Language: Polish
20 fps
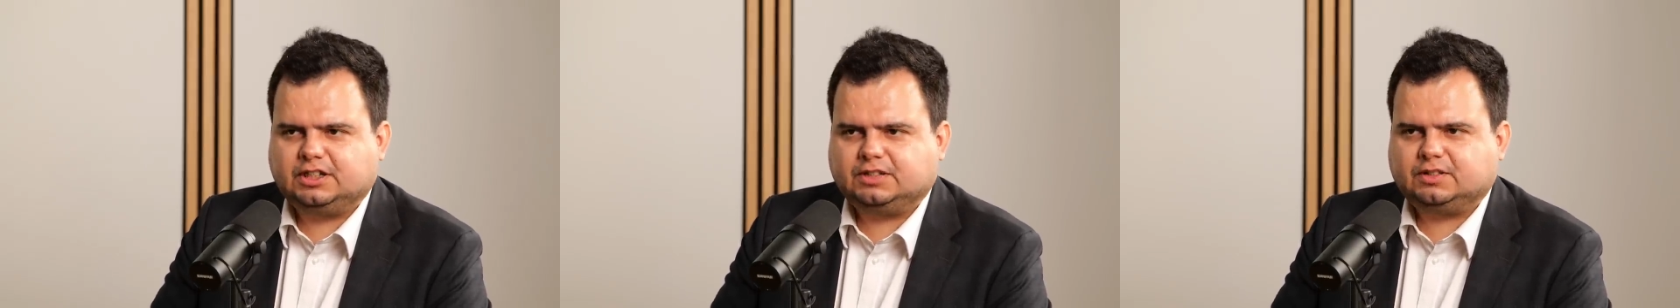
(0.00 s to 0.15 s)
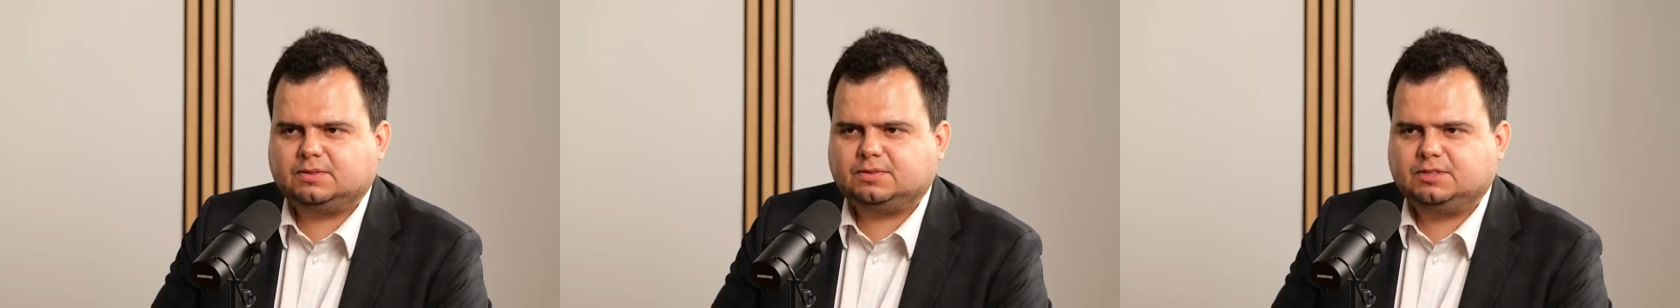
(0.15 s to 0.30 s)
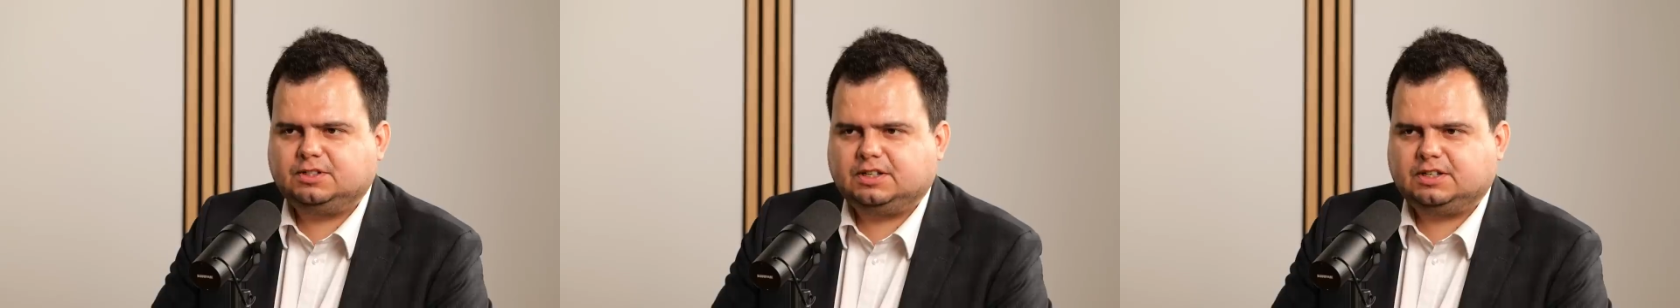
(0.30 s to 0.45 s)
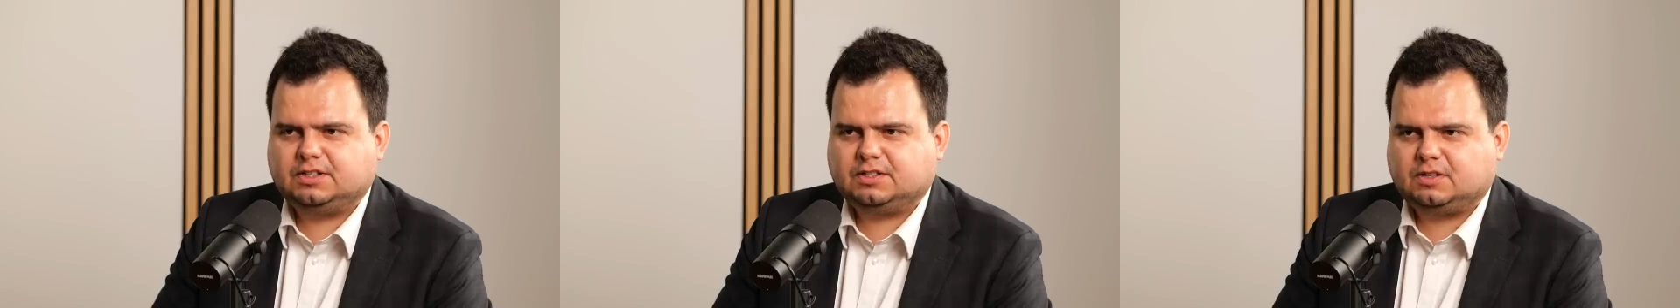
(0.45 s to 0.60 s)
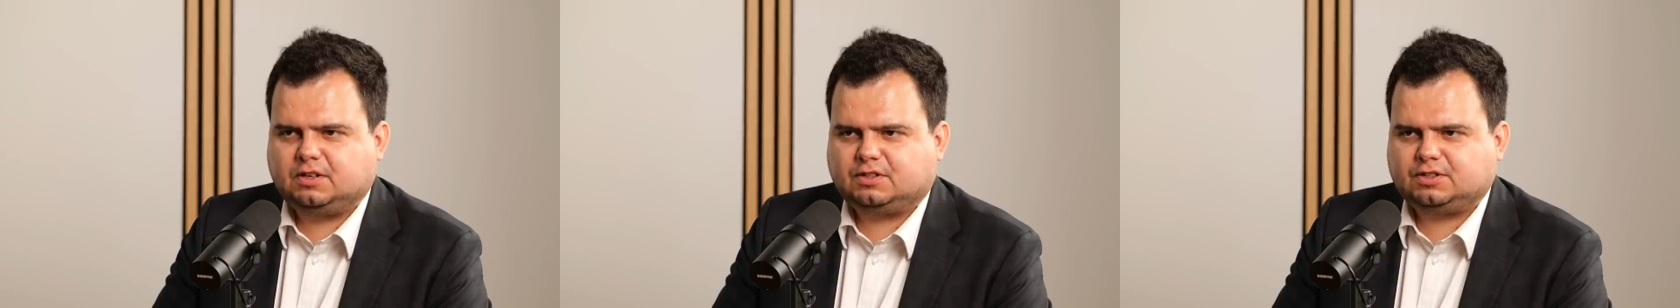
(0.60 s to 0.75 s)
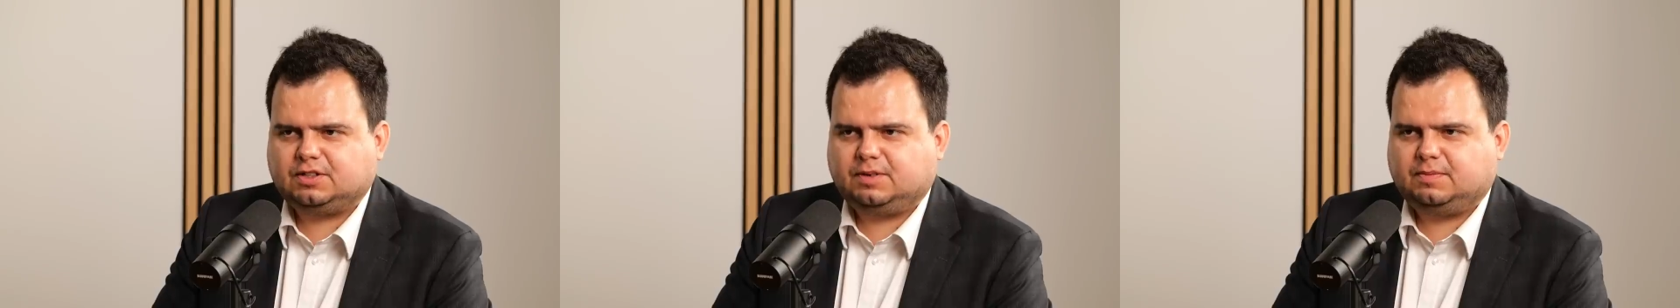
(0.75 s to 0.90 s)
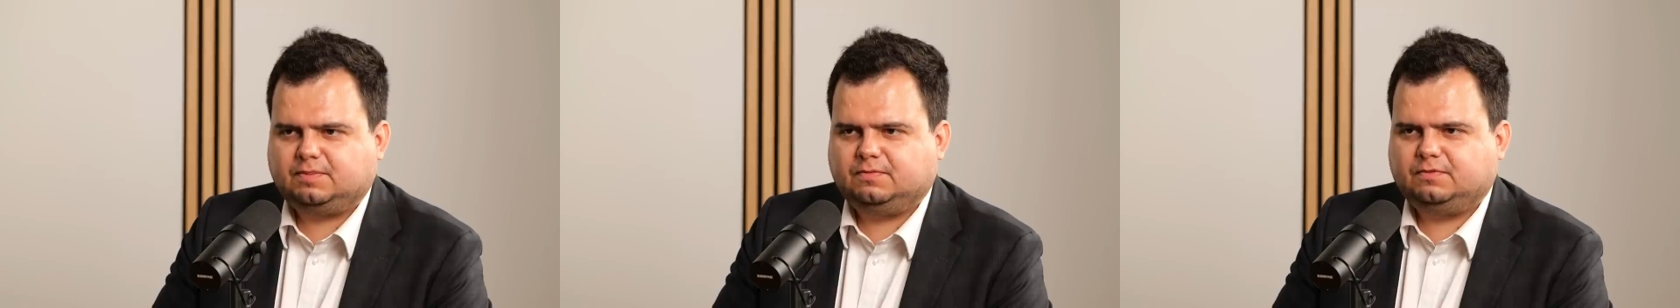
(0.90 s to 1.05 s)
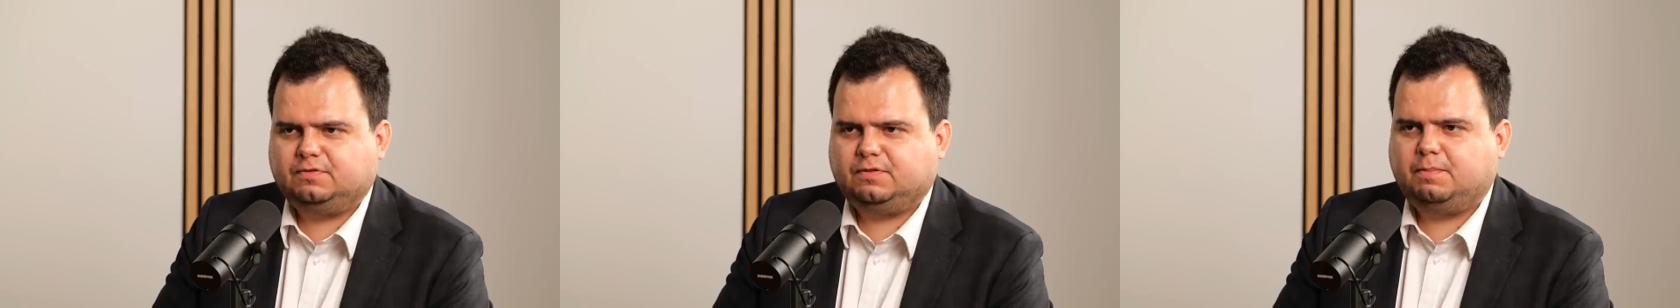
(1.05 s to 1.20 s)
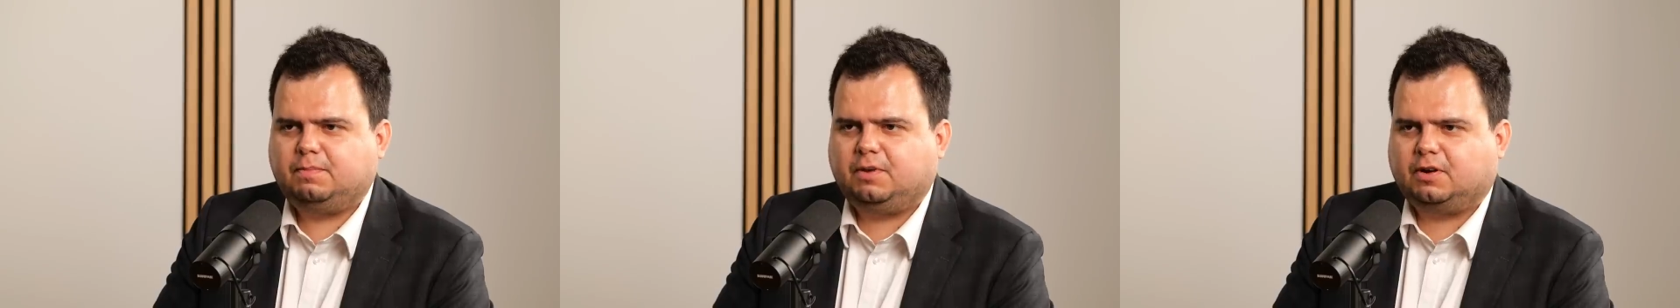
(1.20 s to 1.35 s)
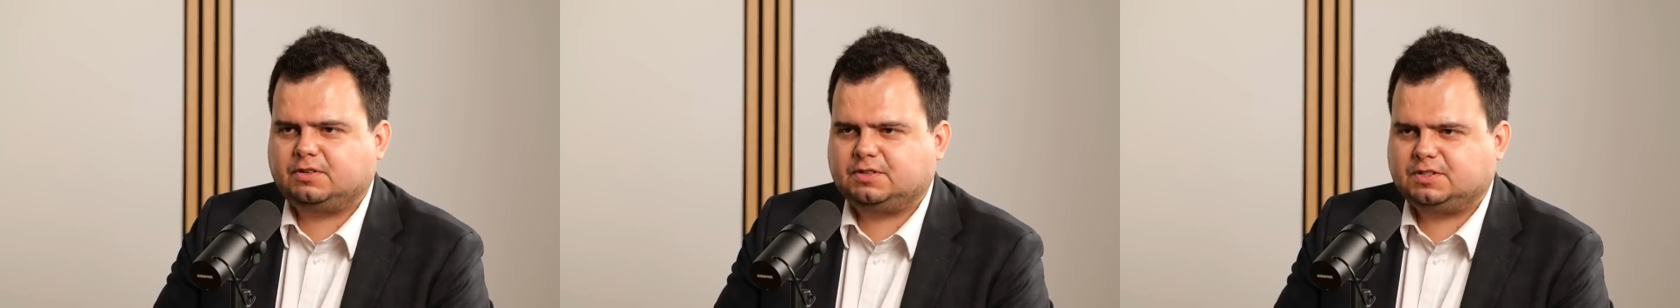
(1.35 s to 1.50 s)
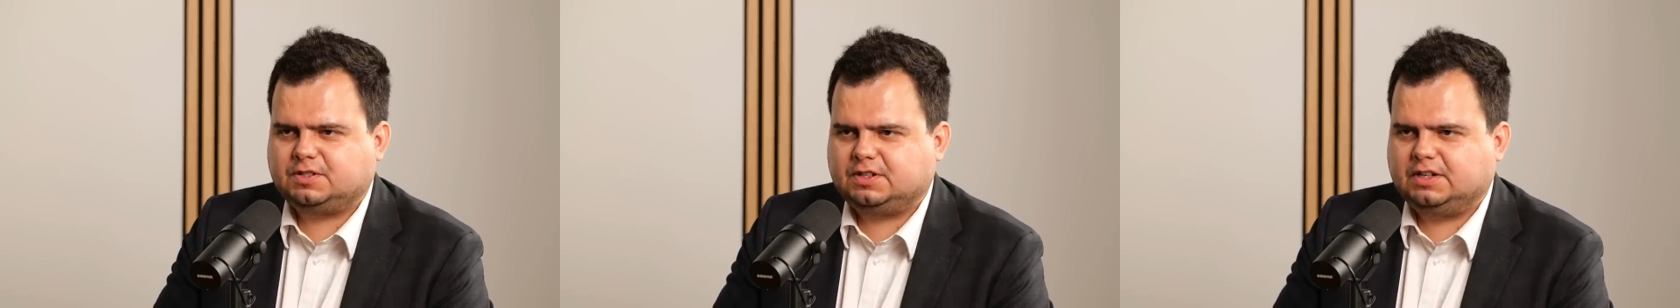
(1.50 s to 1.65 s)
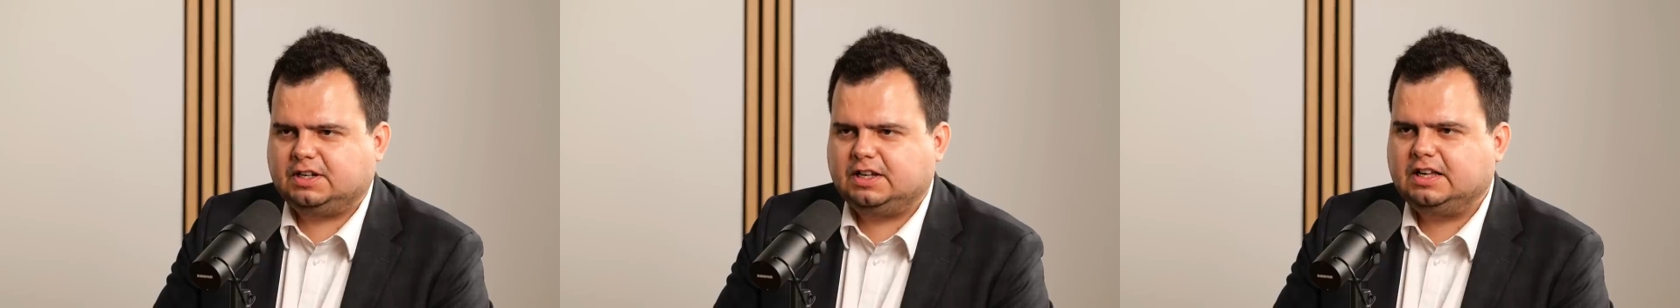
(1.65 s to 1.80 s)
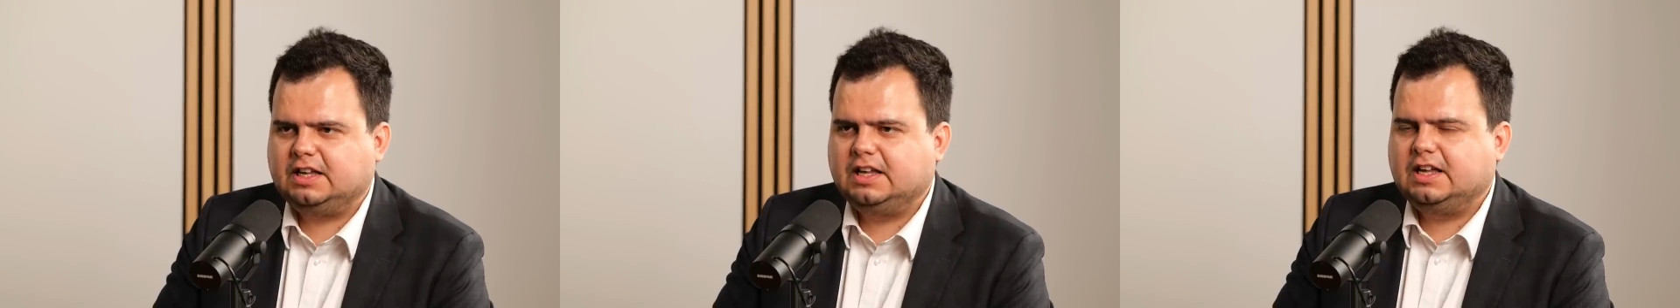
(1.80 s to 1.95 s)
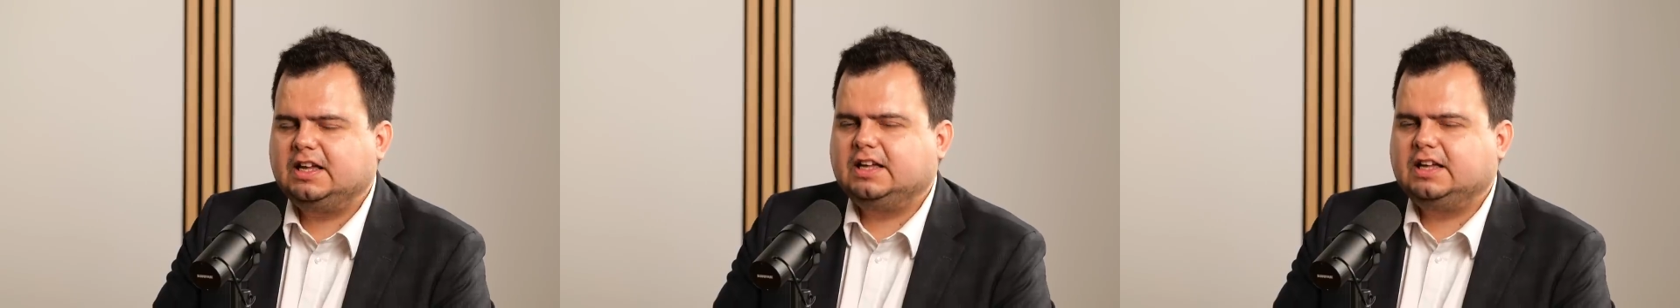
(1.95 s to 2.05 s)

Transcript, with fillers: Jedną z nich jest to, że wyborcy